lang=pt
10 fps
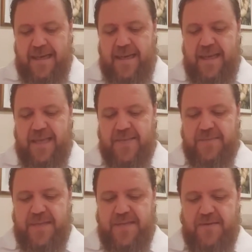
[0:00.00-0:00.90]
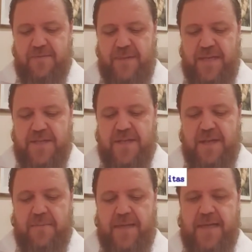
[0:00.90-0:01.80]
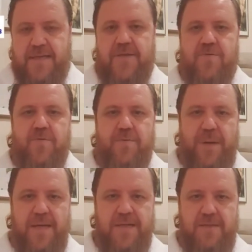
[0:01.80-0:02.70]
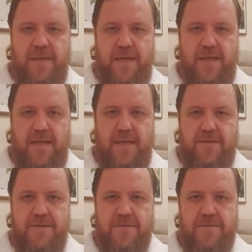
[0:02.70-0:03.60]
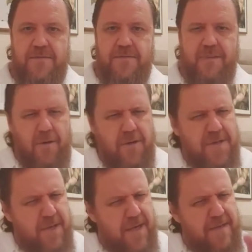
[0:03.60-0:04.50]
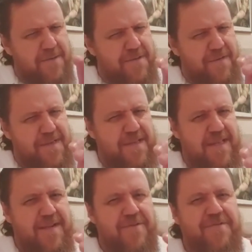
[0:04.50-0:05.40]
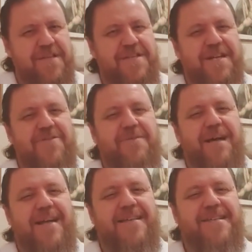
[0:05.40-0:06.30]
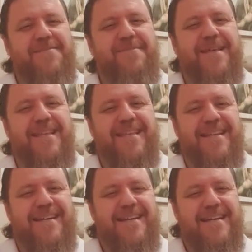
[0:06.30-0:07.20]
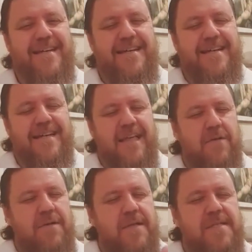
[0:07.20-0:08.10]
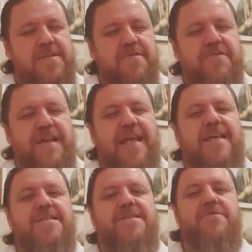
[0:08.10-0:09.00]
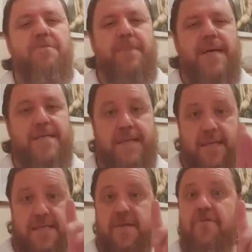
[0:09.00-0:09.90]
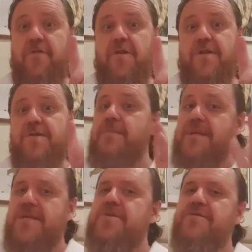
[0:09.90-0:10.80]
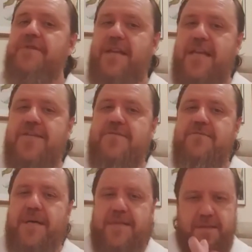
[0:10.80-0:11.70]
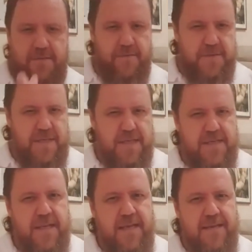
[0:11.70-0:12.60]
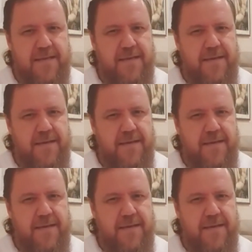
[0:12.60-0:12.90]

especialmente na aplicação do passe magnético que é o nosso cartão de visita. Quando você chega numa casa espírita e quando eles te oferecem um passe, eles não forçam, mas eles te oferecem um passe se você aceita,